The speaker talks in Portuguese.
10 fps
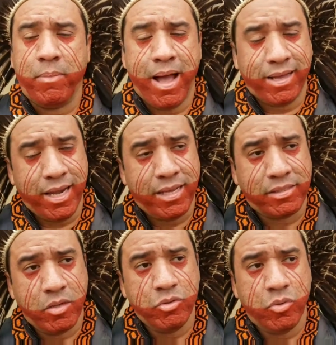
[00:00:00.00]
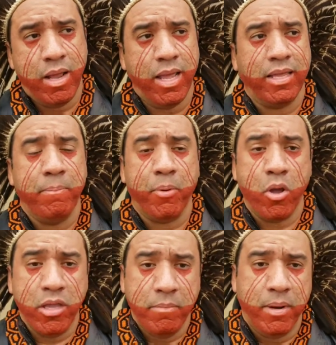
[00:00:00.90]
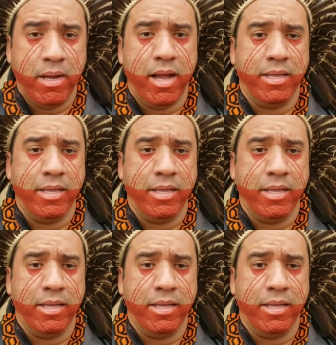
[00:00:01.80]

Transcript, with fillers: a criação de uma lei que proíba